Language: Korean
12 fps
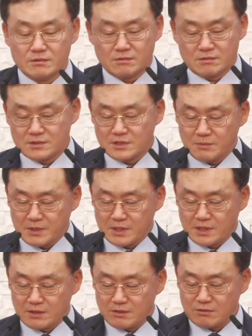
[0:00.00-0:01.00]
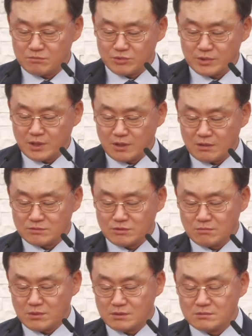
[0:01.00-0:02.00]
오늘 사마리아 여인 보니까
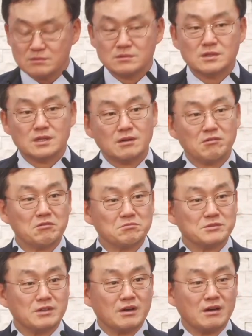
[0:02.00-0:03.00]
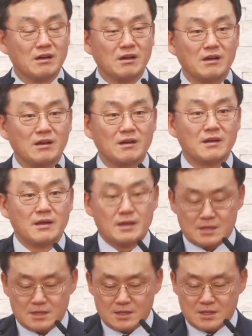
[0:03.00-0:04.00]
정말 대단한 겁니다.
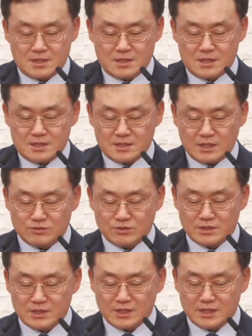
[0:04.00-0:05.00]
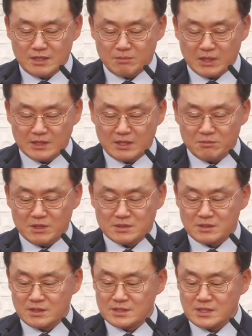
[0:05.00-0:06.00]
예수님과의
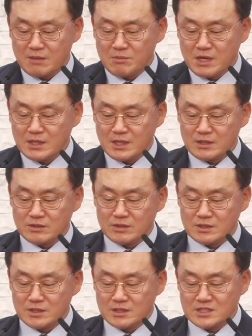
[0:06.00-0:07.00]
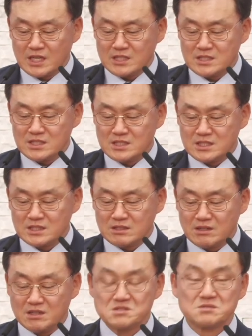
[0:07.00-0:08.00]
만남에서 이 사마리아 여인이 찾은
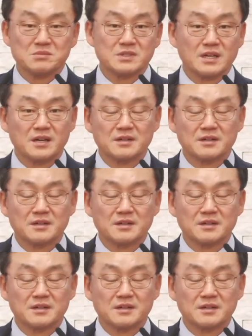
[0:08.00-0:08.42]
증거가 있습니다.